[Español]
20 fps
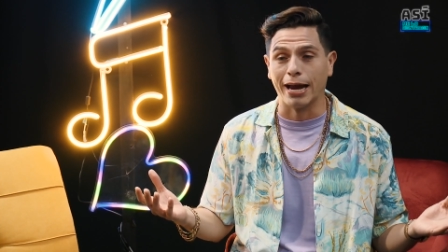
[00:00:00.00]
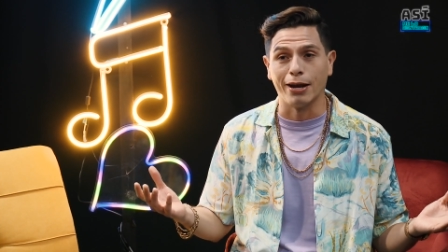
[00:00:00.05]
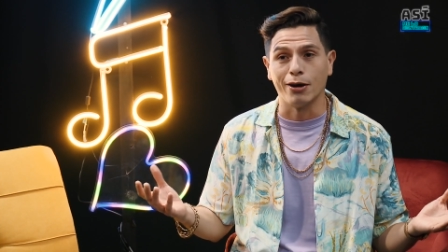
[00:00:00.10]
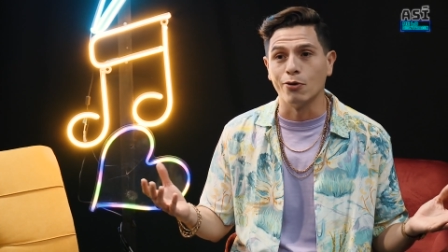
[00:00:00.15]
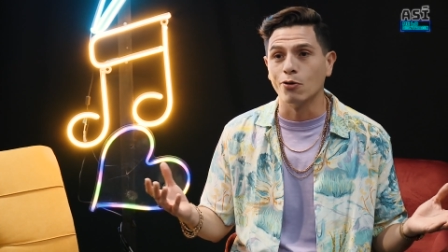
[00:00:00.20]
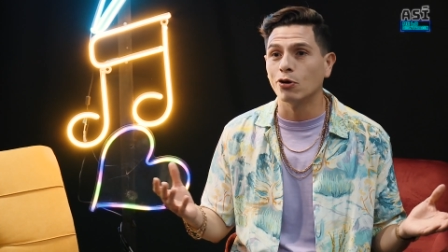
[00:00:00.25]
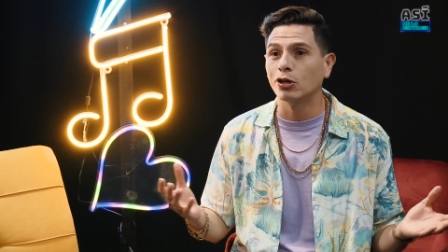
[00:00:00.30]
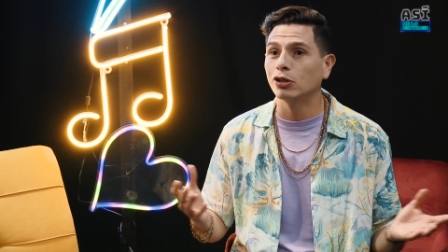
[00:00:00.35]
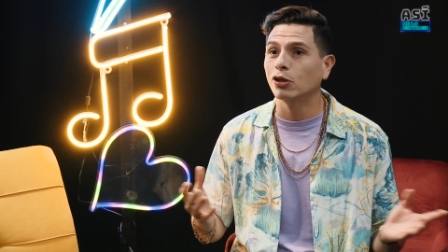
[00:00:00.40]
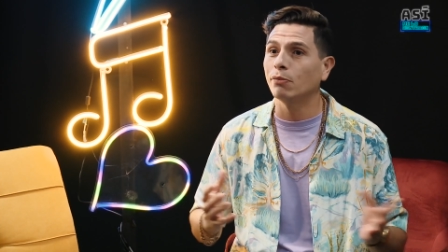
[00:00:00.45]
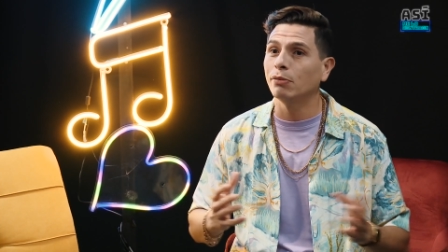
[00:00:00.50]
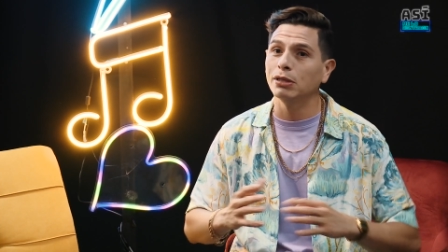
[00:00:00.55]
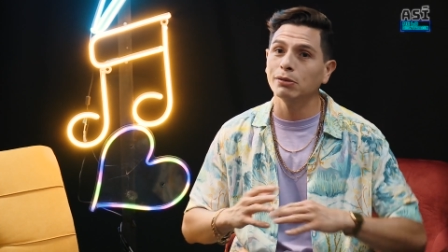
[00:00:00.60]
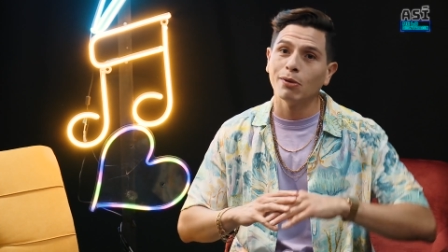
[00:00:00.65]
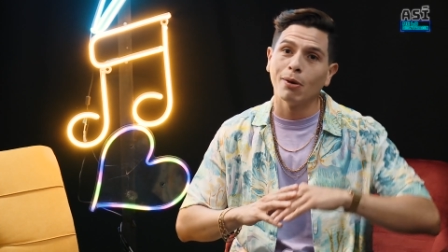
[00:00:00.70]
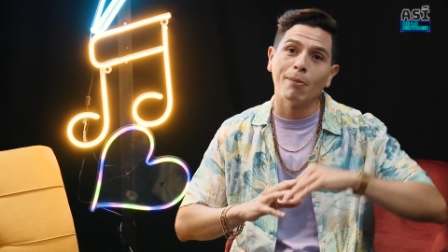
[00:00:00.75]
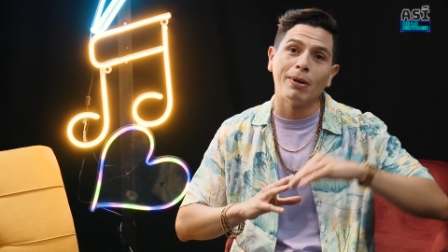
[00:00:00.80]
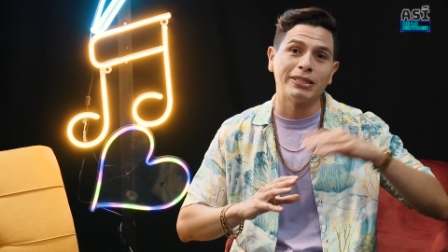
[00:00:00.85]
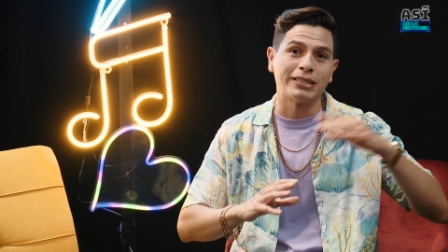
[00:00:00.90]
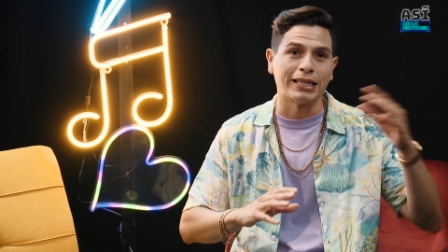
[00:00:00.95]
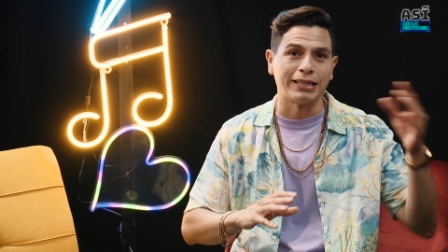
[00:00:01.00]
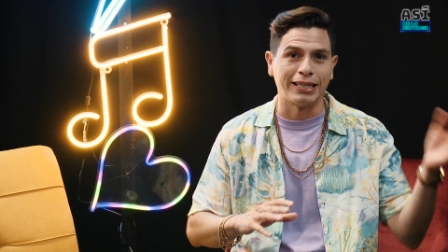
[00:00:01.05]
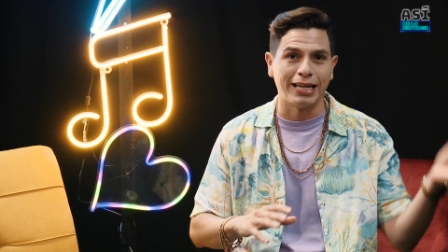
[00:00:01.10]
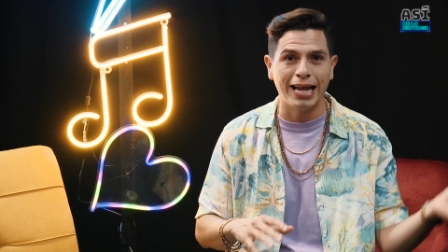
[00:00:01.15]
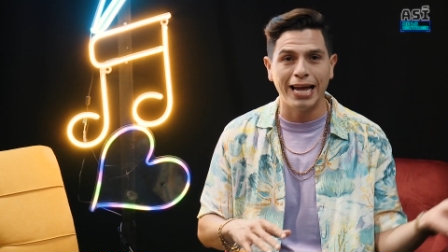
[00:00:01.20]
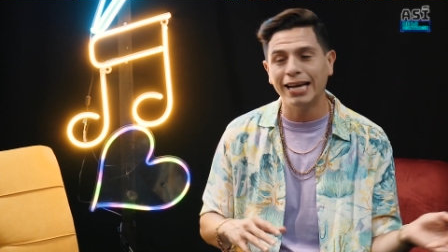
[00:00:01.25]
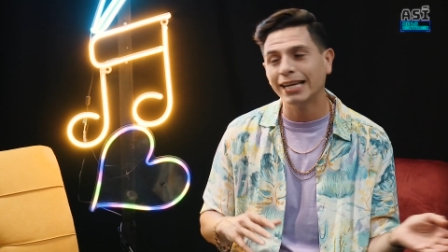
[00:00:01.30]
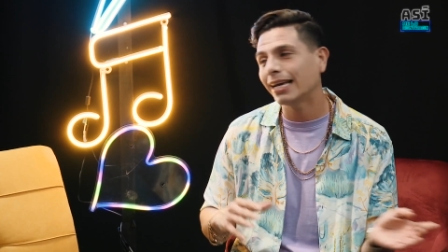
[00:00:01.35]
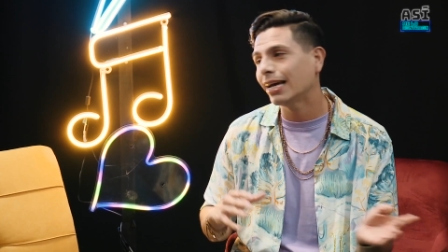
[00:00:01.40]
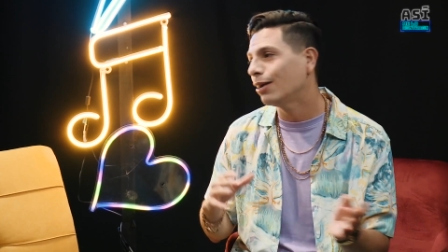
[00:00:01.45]
no es lo mismo
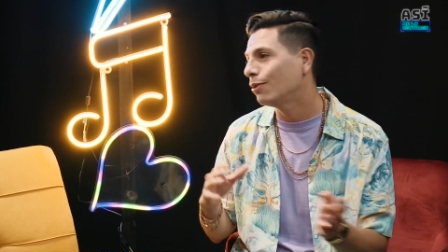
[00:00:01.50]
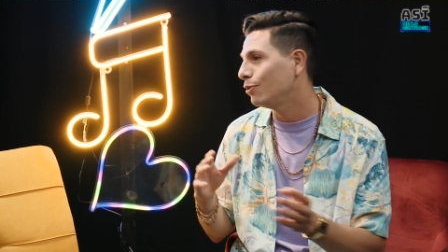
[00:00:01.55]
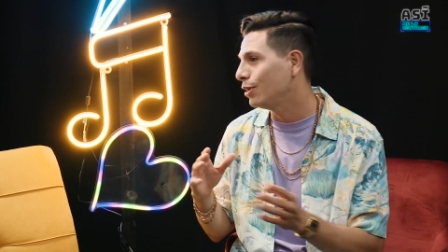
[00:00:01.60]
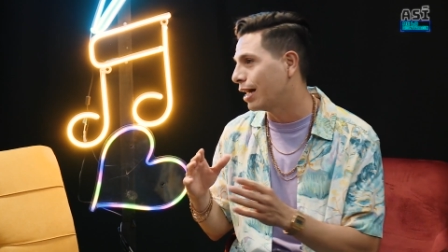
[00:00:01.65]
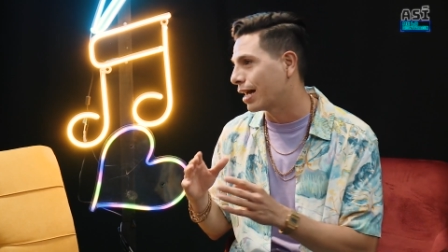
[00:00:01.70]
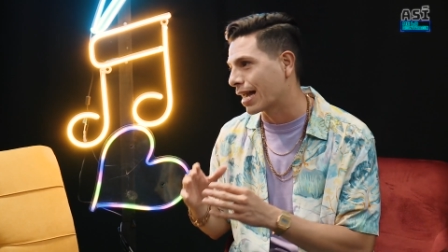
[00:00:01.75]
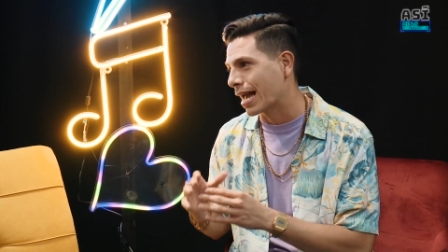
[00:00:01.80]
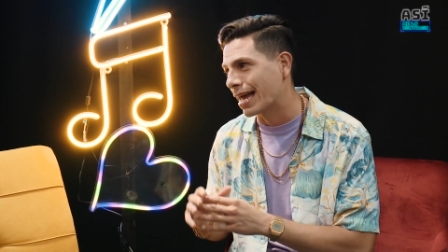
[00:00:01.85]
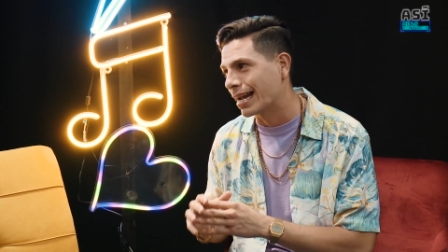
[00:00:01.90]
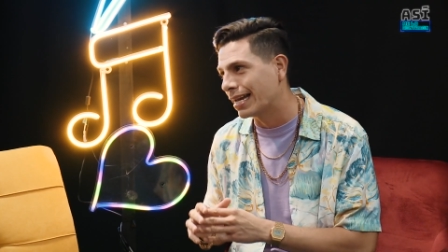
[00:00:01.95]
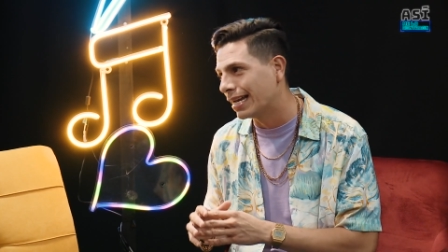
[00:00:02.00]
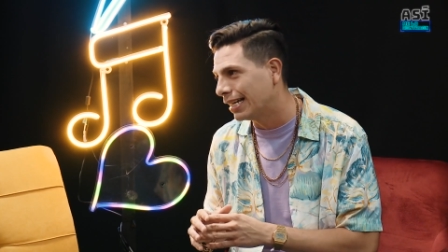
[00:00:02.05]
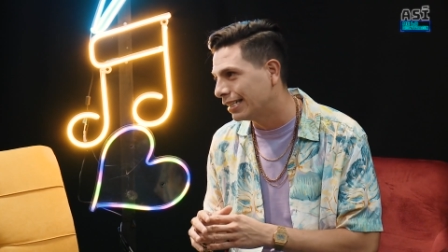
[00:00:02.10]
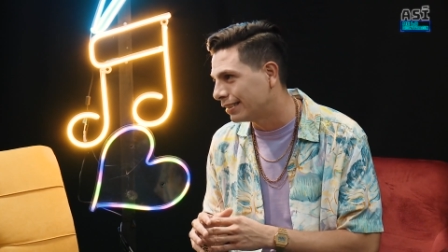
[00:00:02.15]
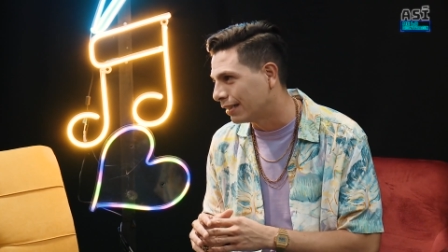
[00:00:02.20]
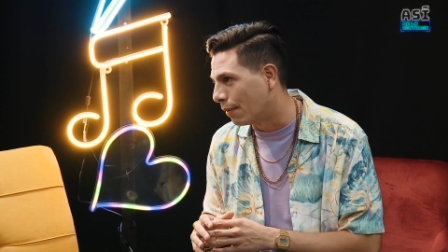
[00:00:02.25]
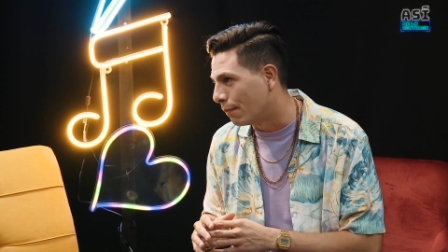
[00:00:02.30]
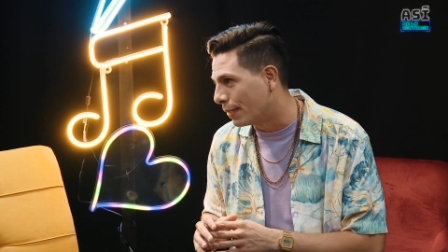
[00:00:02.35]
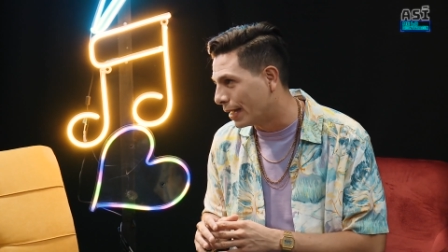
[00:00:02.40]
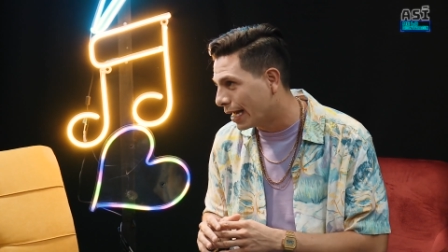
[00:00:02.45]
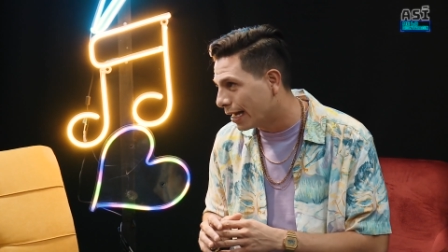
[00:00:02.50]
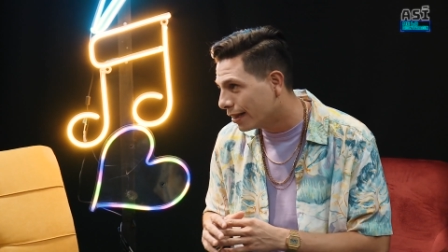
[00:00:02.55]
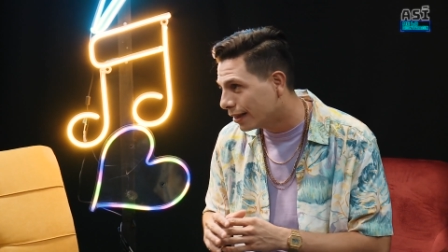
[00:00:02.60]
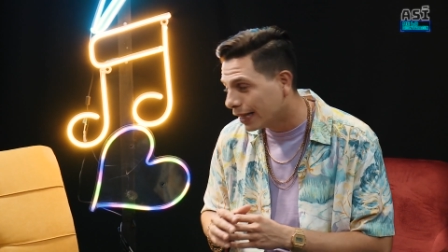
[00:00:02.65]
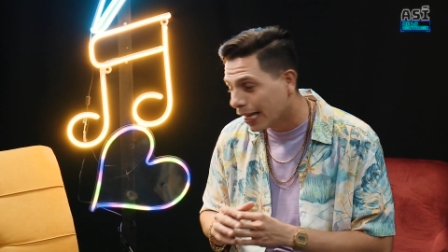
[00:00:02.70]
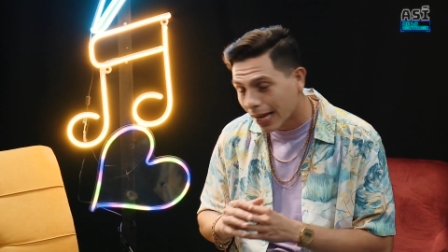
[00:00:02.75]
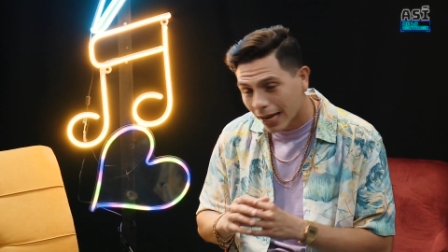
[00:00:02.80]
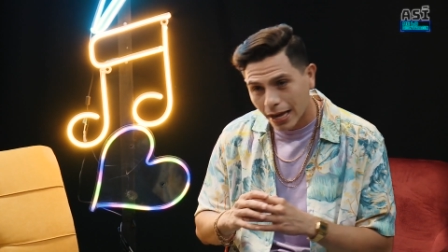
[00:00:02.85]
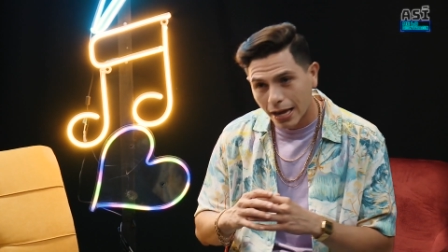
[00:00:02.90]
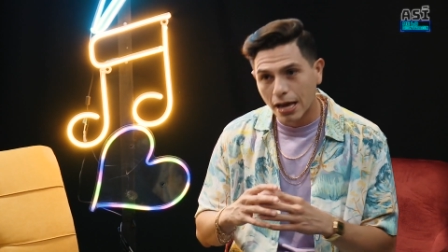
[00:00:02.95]
Mazatlán que Culiacán en ese
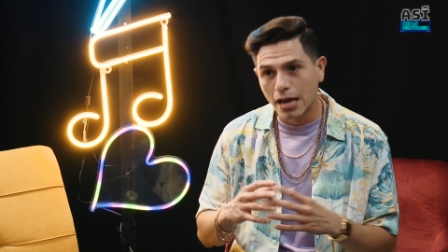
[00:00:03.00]
ambiente.